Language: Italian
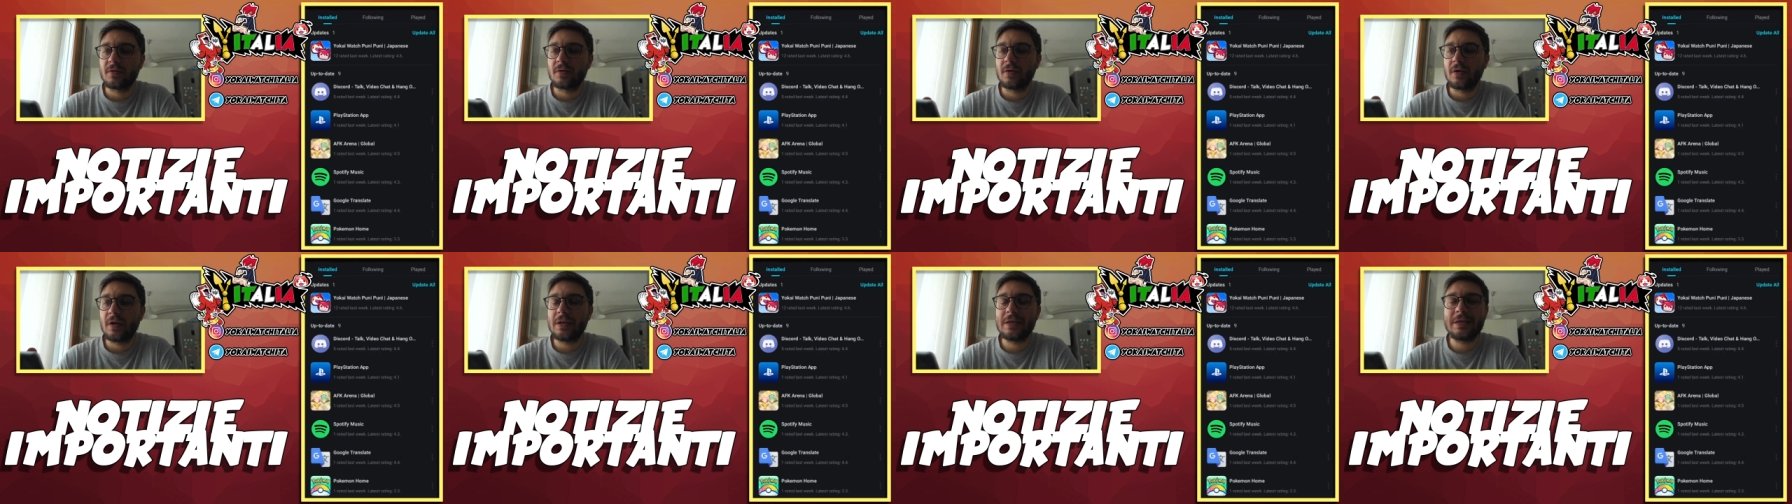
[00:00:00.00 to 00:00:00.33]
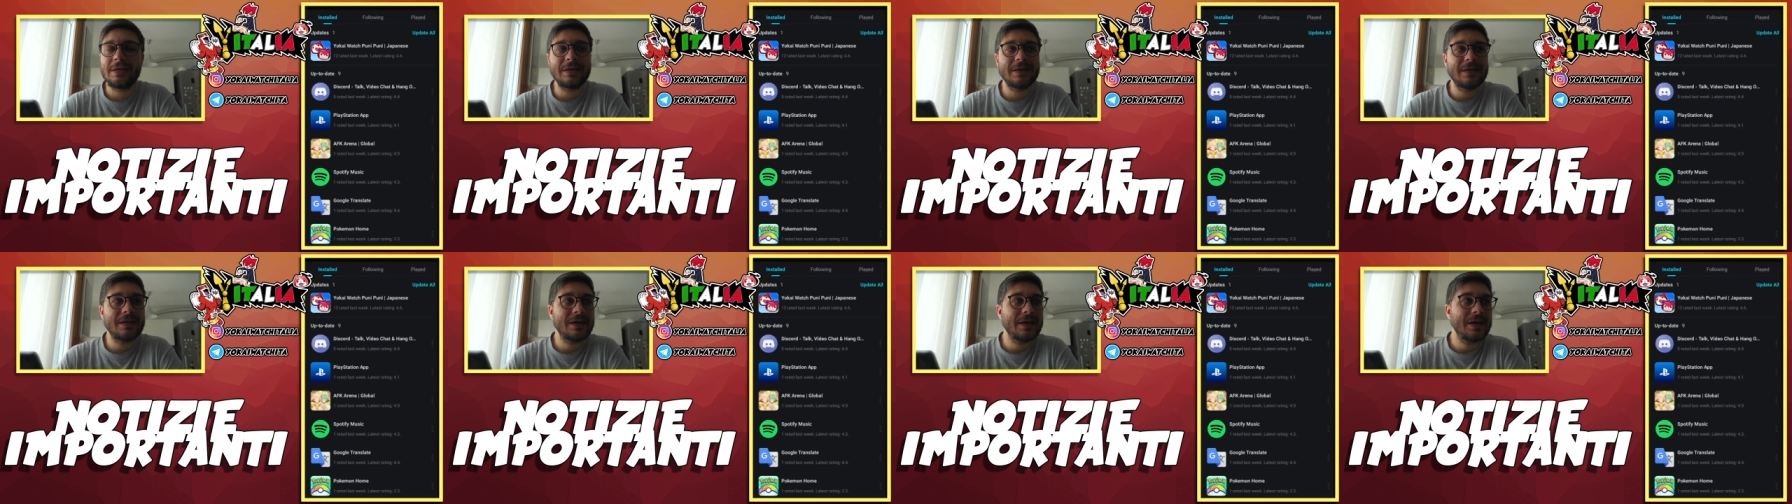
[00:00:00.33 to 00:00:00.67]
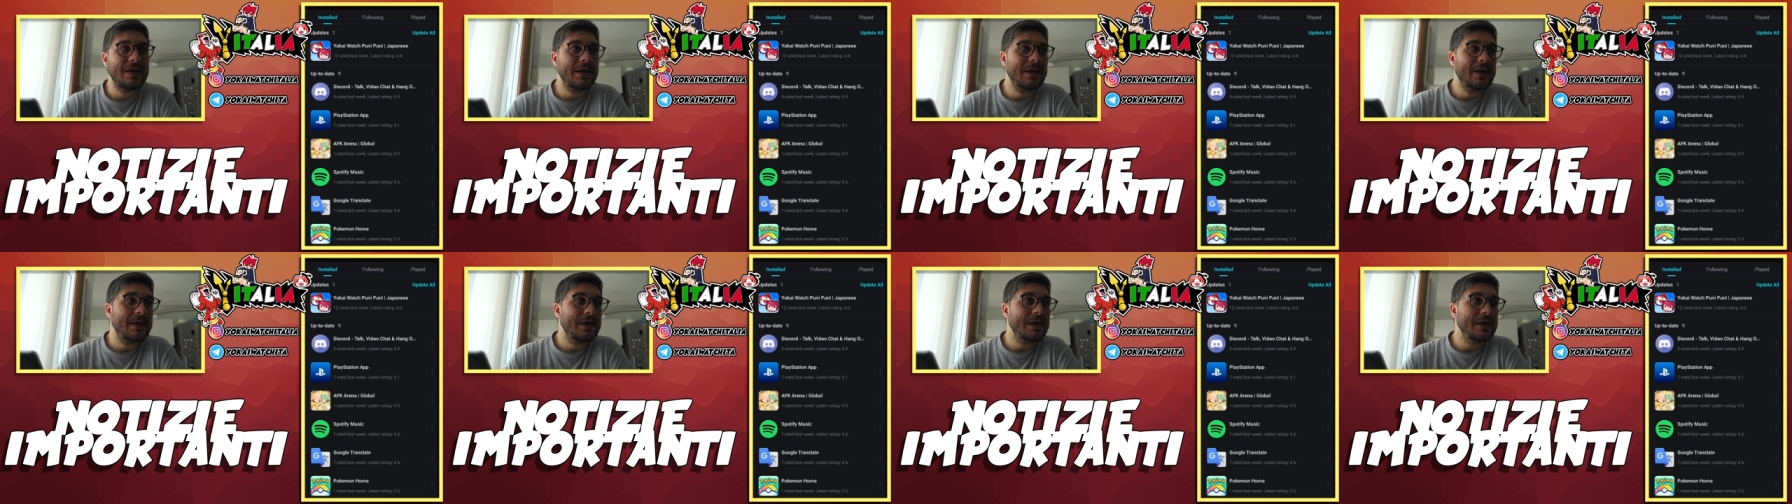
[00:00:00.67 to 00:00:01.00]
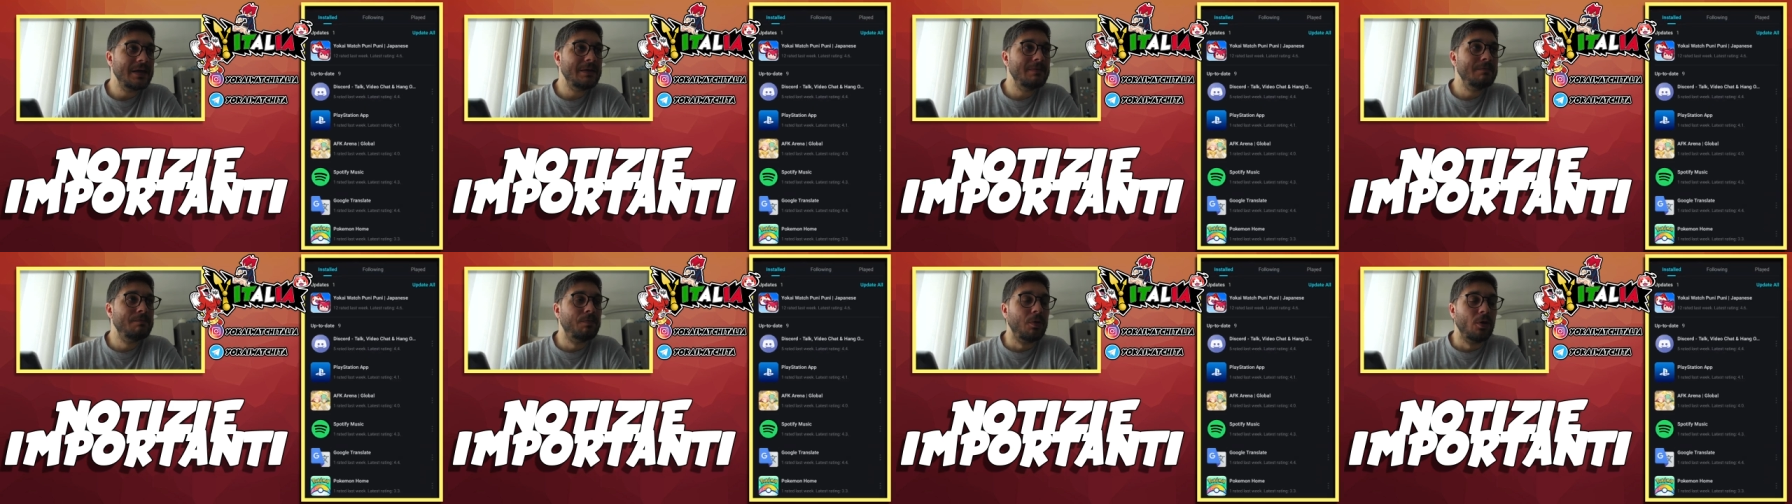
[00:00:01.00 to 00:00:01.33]
lì
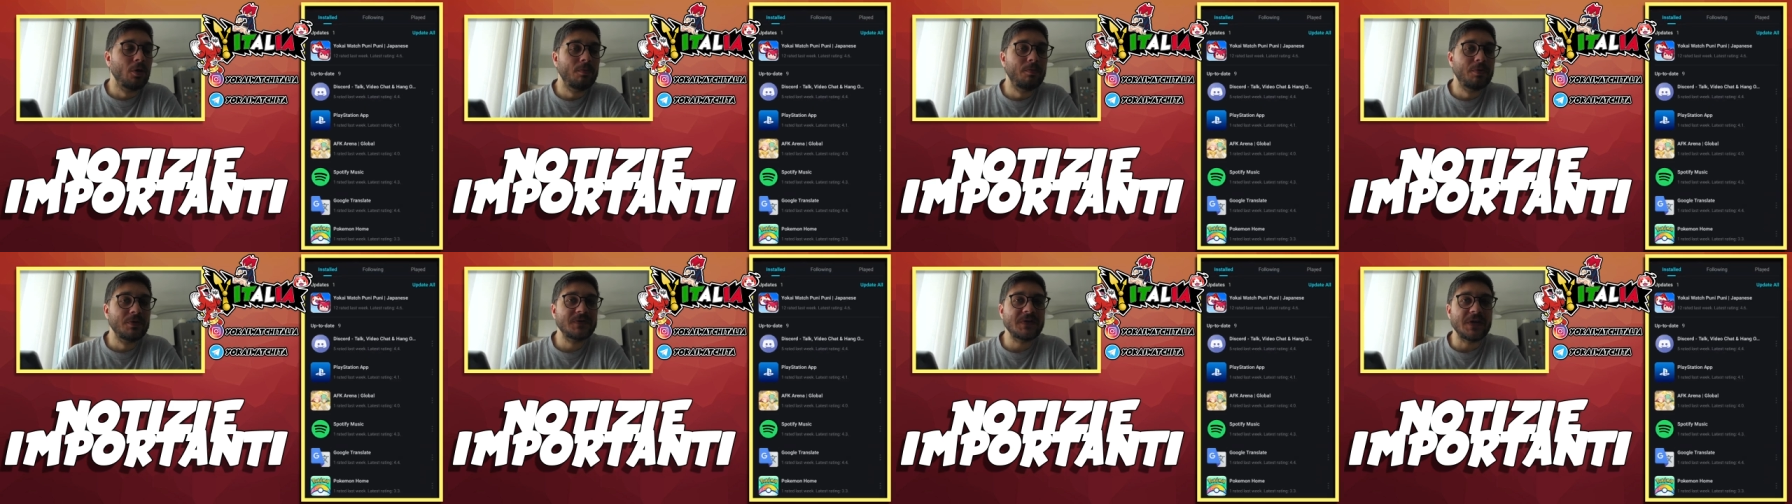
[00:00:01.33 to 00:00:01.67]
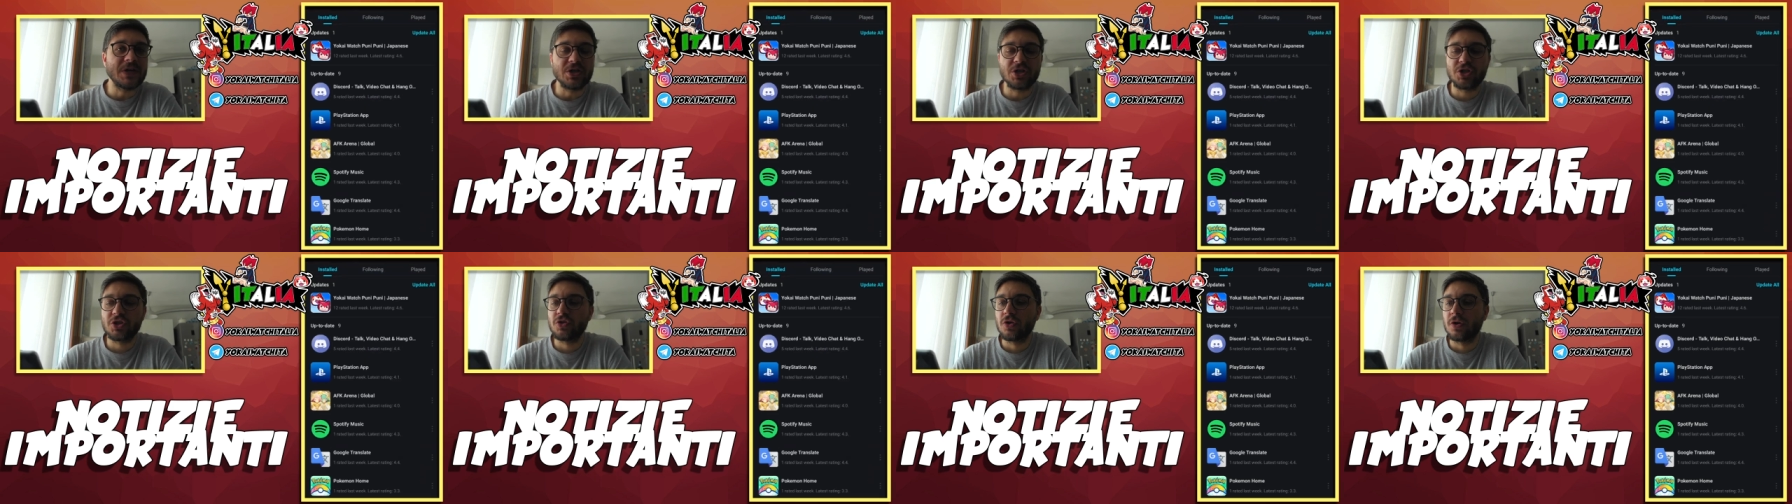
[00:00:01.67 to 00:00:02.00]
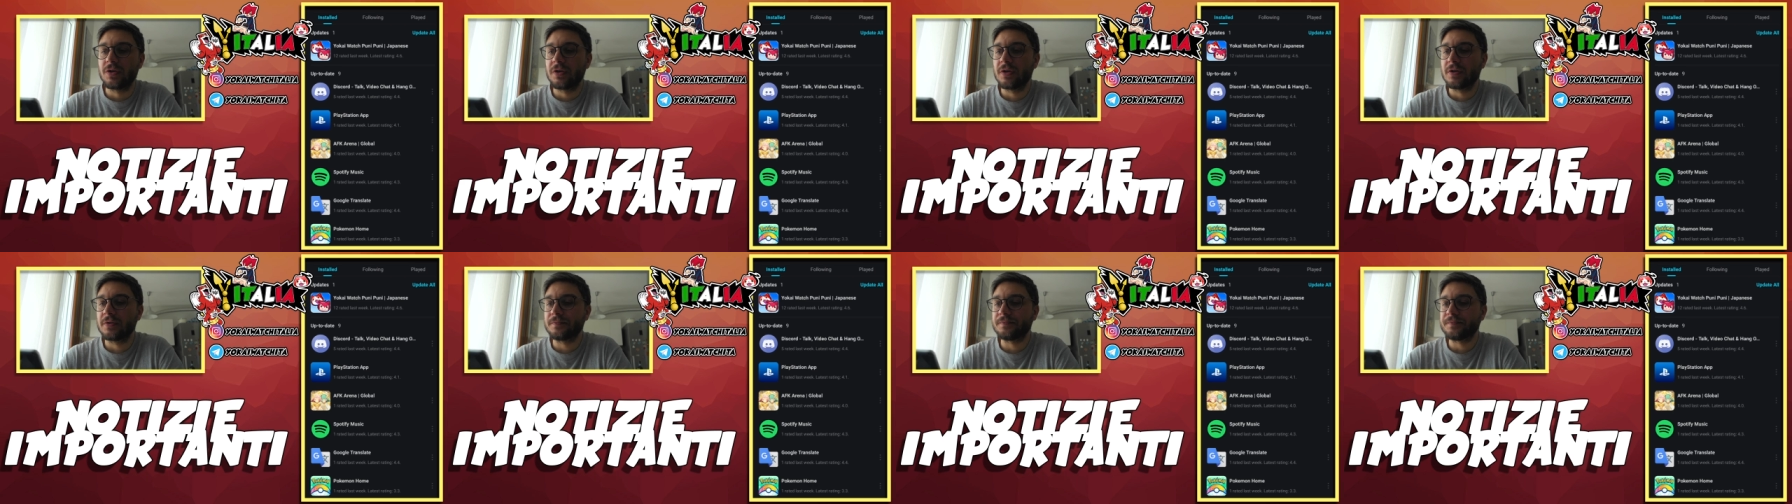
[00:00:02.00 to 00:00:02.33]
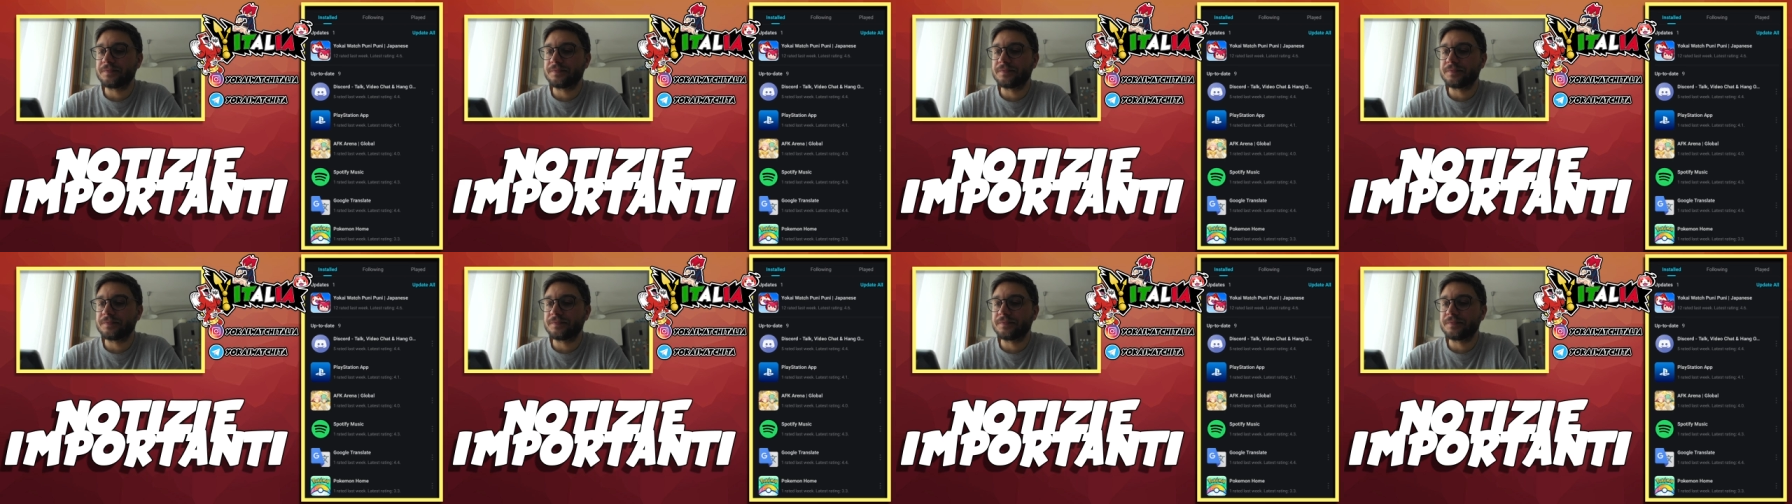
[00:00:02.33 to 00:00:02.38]
in pole position